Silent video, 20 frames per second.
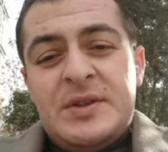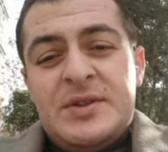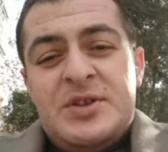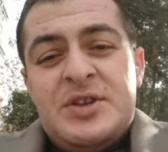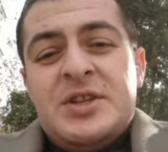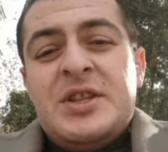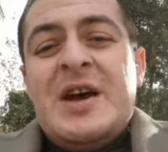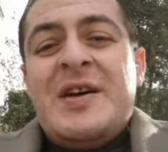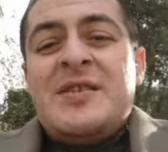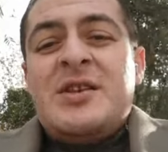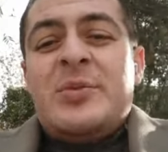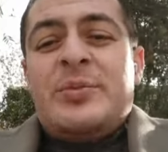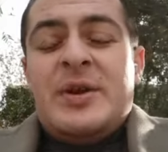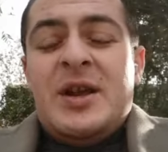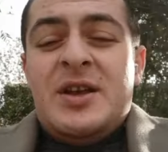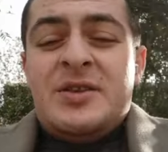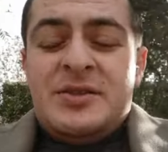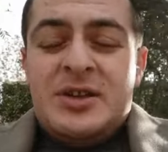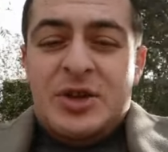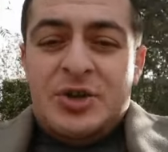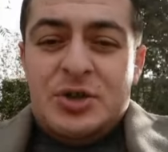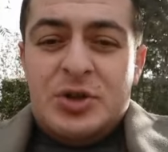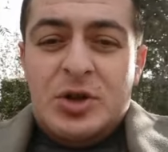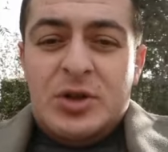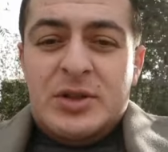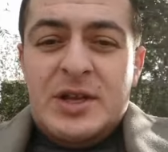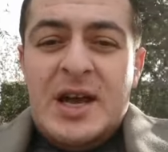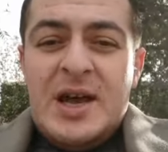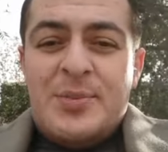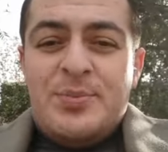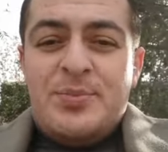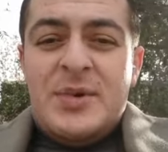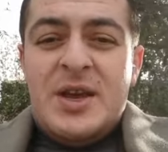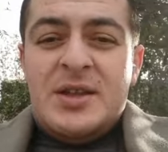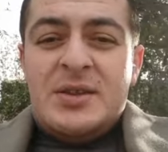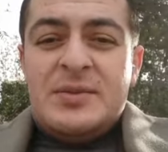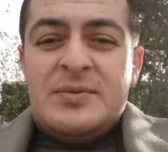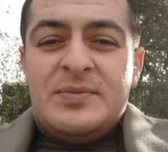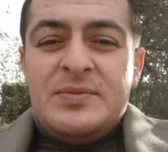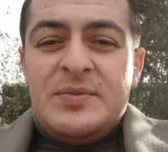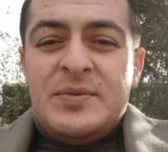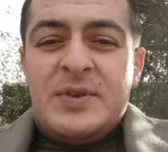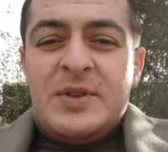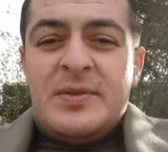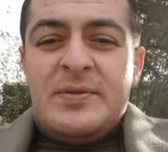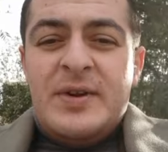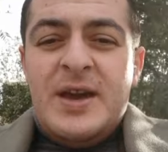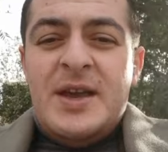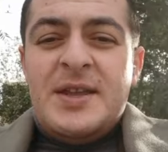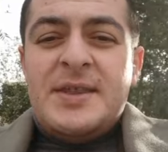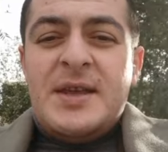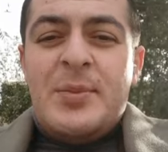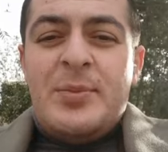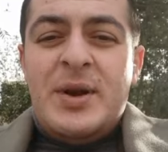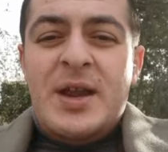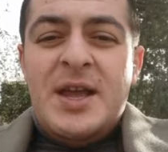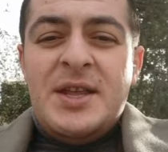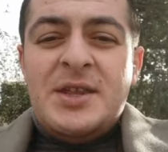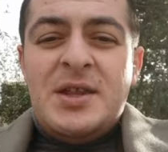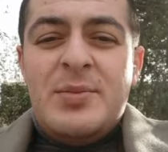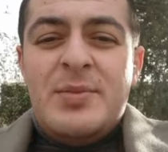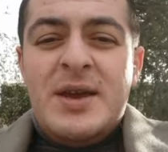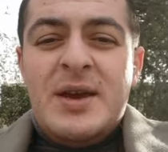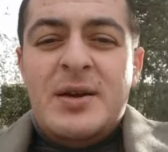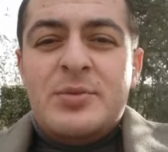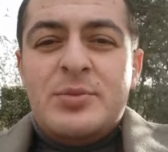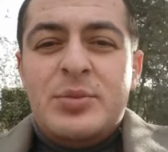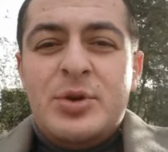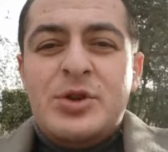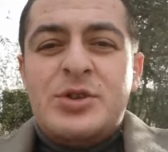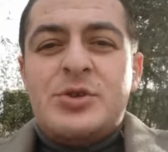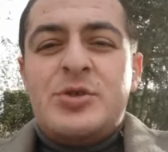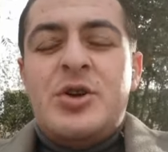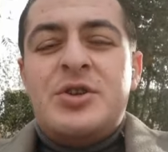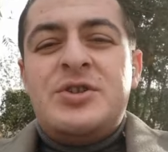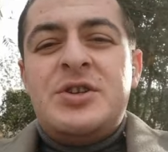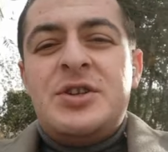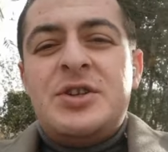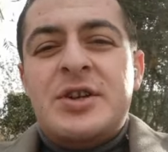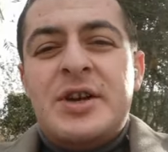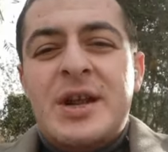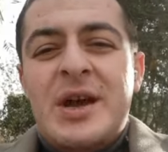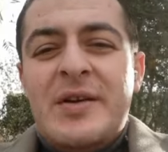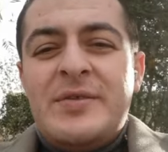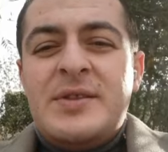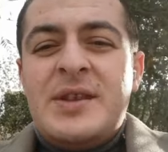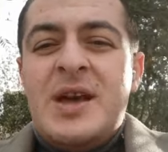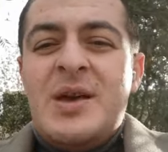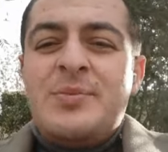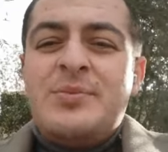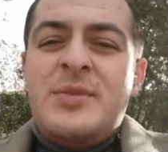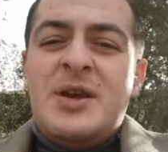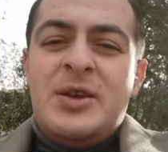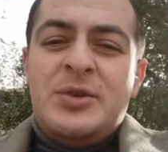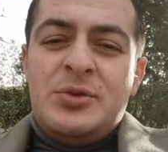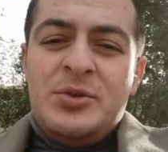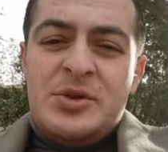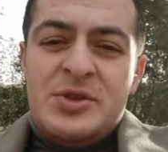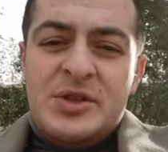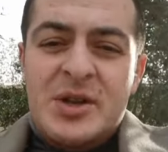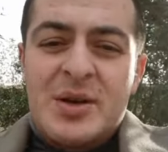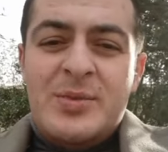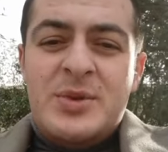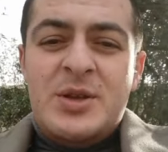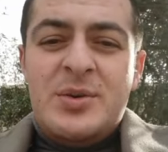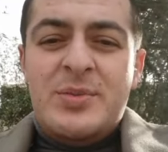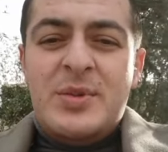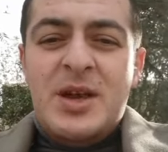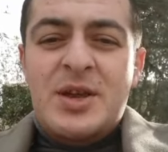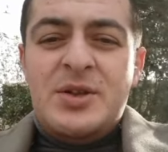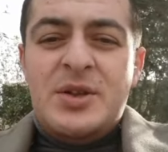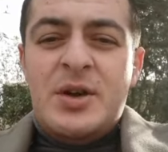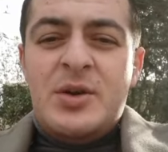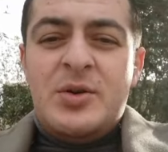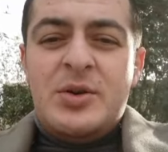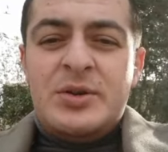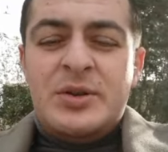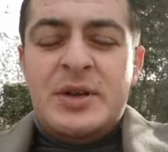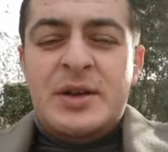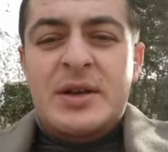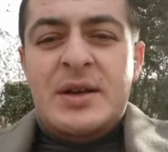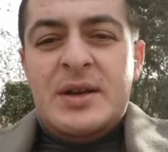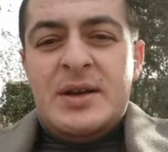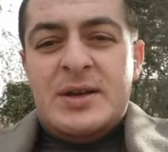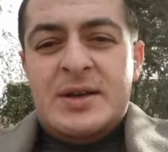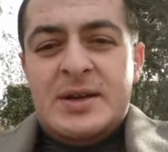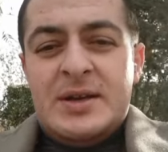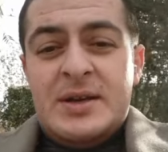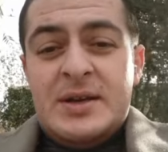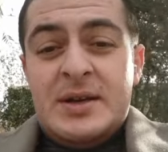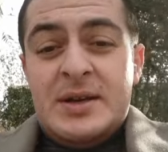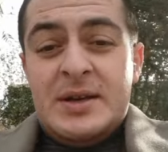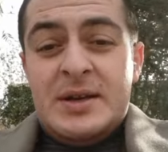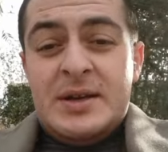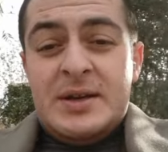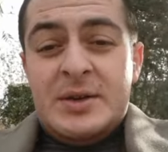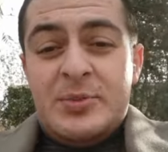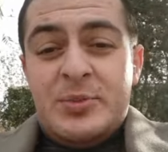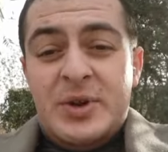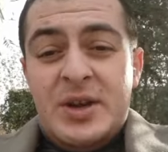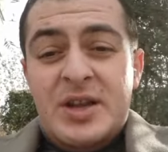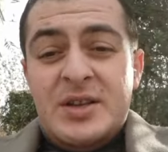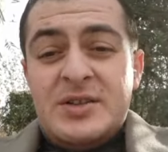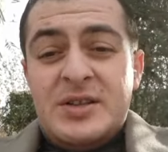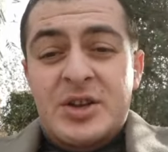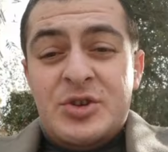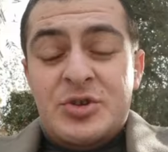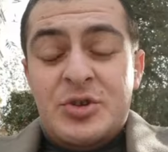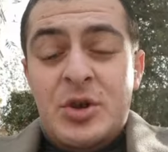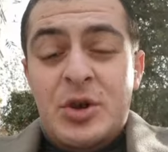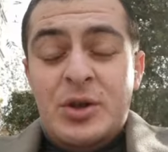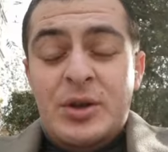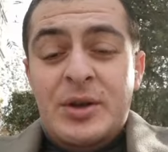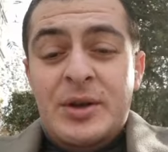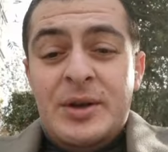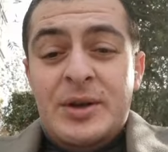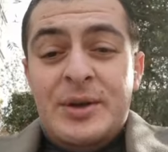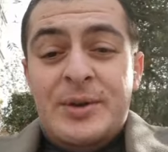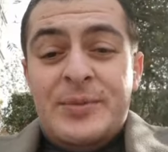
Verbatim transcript: Недавно произошел обмен военнопленными, пусть хоть и неравный обмен, но тем не менее он Э, произошел.